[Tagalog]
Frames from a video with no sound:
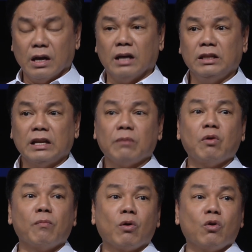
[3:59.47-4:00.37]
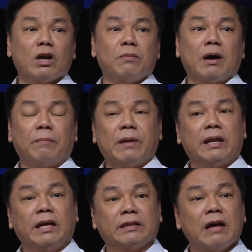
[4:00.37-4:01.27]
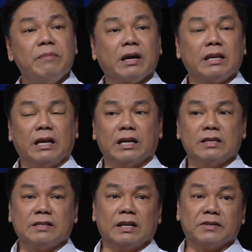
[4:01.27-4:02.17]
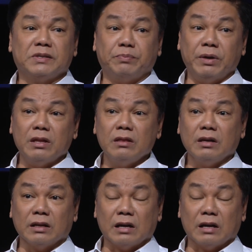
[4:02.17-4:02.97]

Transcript: Hindi nagbubungguan ang mga planeta, may kanya-kanya silang speed,